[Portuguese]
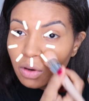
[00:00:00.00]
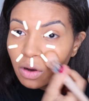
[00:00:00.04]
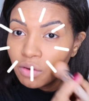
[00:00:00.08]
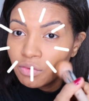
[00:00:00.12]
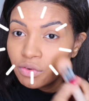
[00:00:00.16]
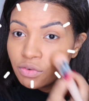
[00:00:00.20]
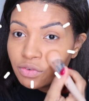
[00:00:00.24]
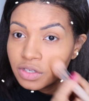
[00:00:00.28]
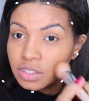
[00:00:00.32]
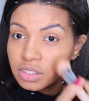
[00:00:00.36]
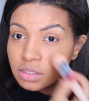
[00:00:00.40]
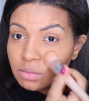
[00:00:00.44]
Ó,
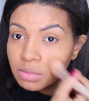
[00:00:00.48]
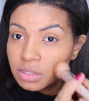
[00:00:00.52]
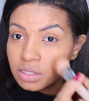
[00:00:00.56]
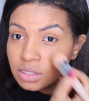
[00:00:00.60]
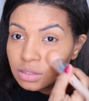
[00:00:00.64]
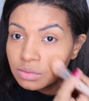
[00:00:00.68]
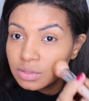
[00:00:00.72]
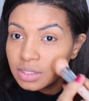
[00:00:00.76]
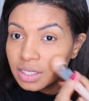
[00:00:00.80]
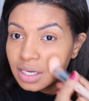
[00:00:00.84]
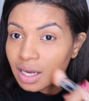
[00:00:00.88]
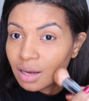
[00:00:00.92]
vou fazer uma
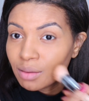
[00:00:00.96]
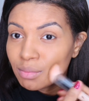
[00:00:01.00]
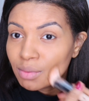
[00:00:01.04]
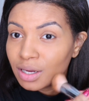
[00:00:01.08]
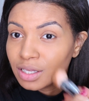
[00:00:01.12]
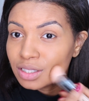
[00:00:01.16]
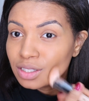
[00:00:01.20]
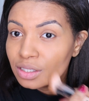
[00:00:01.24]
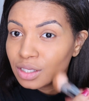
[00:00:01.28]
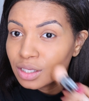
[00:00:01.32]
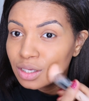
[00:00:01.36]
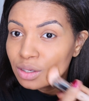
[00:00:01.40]
segunda
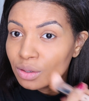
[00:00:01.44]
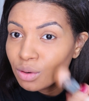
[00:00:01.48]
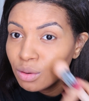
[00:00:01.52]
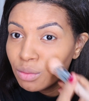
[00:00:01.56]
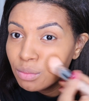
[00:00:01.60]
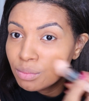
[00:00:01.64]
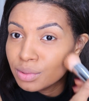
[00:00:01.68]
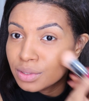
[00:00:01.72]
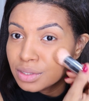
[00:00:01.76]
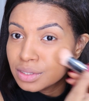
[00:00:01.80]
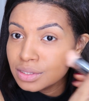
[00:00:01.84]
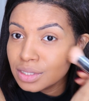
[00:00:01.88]
camada aqui com
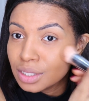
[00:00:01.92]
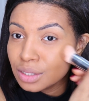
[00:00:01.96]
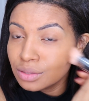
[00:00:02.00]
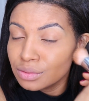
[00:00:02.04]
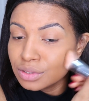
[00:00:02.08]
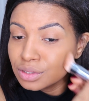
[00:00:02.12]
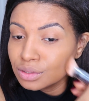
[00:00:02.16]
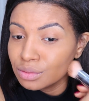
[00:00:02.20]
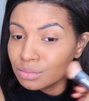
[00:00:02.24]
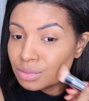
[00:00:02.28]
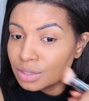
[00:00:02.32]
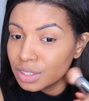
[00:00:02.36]
um
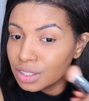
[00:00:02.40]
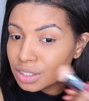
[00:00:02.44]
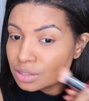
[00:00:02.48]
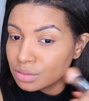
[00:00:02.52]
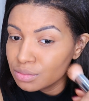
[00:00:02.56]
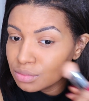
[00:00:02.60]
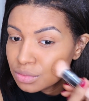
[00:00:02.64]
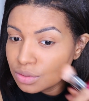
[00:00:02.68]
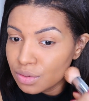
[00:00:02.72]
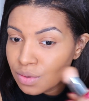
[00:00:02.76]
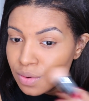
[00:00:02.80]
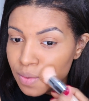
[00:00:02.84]
pincelzinho
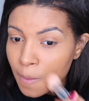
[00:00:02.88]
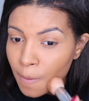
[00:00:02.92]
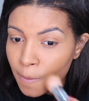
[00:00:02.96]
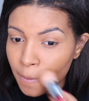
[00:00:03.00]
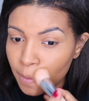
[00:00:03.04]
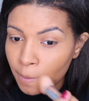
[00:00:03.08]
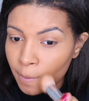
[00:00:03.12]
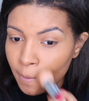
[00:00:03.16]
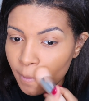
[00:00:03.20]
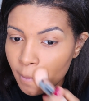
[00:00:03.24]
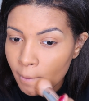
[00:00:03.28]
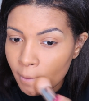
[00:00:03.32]
mesmo.
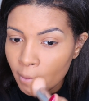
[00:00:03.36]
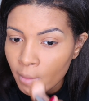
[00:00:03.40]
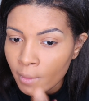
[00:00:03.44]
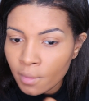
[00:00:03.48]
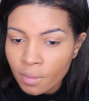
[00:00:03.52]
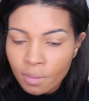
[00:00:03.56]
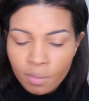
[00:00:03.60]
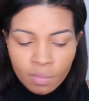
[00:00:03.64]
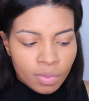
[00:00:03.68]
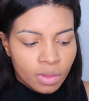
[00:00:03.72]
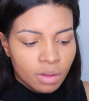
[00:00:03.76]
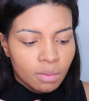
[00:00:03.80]

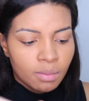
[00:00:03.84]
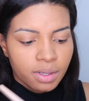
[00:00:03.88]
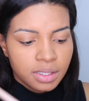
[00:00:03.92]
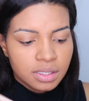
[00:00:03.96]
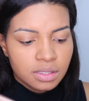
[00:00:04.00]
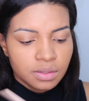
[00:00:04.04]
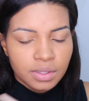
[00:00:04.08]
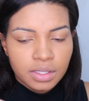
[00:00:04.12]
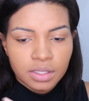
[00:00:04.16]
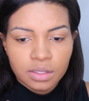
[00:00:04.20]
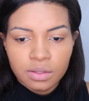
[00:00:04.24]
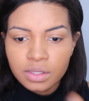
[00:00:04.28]

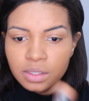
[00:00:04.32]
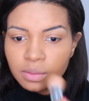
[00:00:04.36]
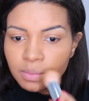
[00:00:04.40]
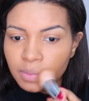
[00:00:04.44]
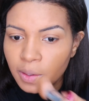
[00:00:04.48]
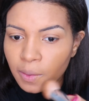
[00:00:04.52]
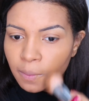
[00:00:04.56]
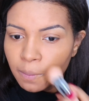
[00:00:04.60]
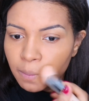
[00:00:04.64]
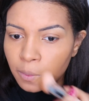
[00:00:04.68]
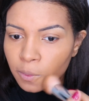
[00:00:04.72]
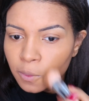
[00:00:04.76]
Mais ao redor da
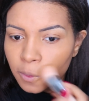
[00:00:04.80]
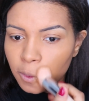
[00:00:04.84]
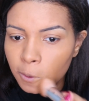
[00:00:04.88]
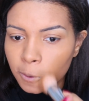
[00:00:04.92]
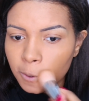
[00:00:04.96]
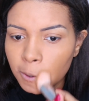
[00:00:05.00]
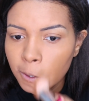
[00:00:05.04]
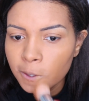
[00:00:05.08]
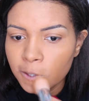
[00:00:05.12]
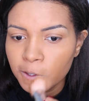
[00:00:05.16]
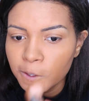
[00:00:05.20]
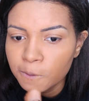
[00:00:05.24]
minha
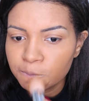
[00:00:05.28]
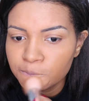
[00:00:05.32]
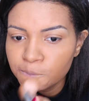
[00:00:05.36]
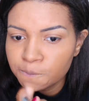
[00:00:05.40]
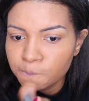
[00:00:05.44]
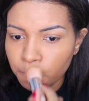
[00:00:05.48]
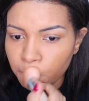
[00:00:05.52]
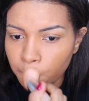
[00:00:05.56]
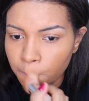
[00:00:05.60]
boca,